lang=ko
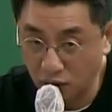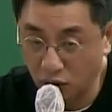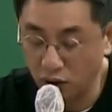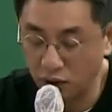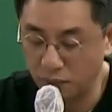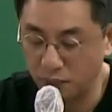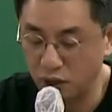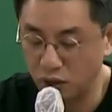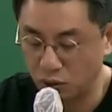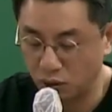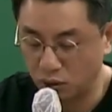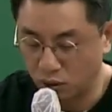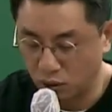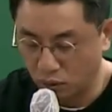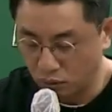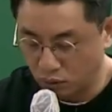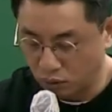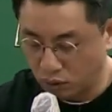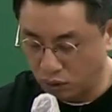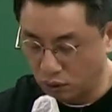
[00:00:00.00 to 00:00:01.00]
거기 밑줄
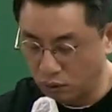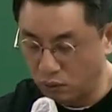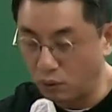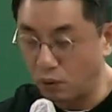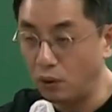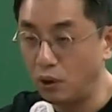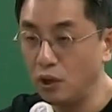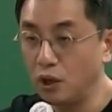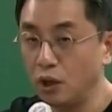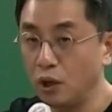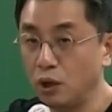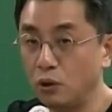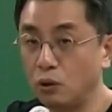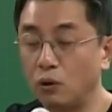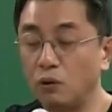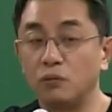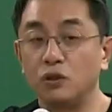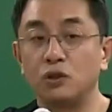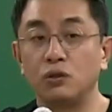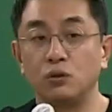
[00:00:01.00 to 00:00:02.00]
쳐두시고,
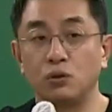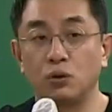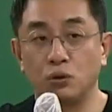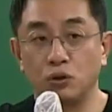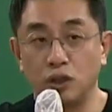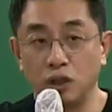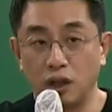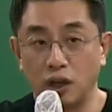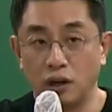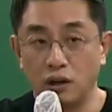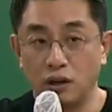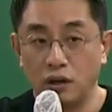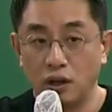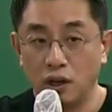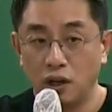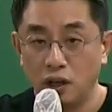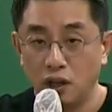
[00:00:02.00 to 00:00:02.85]
이건 무슨 조직이에요?